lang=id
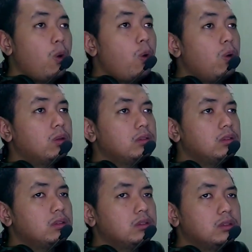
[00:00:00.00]
Oh,
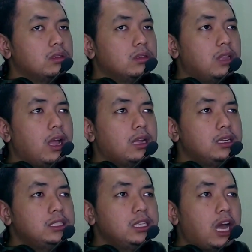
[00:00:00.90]
da
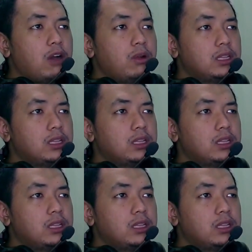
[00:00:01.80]
di scene awal